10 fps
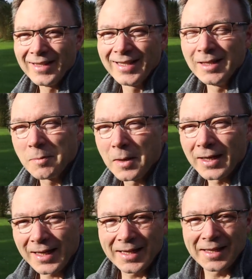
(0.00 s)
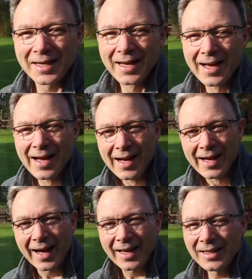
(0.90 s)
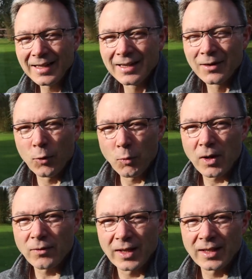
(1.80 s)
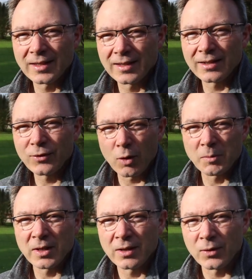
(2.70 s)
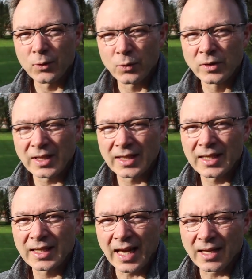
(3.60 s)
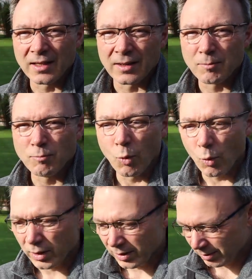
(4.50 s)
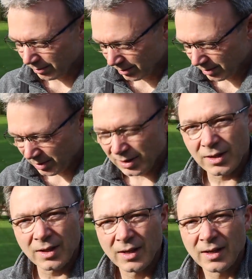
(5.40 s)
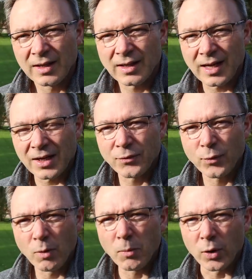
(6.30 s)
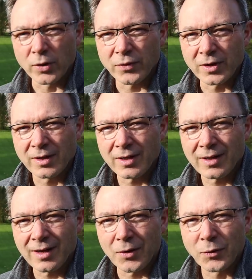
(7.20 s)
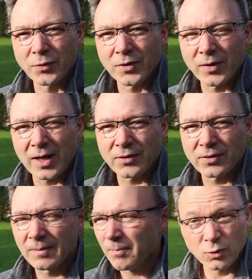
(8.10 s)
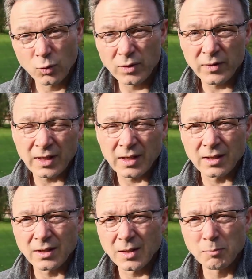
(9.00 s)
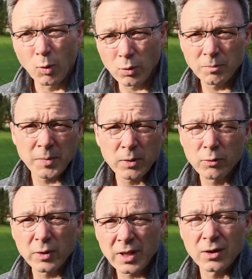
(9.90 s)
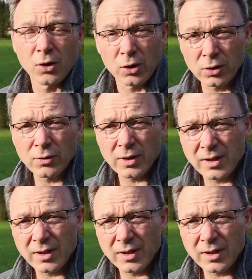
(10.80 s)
weil sie nicht über Regen an die Oberfläche kommen und ihre Gänge bohren und die kleinen Wurmhäufchen aufwerfen. Gut, wenn die Bodenbiologie in Ordnung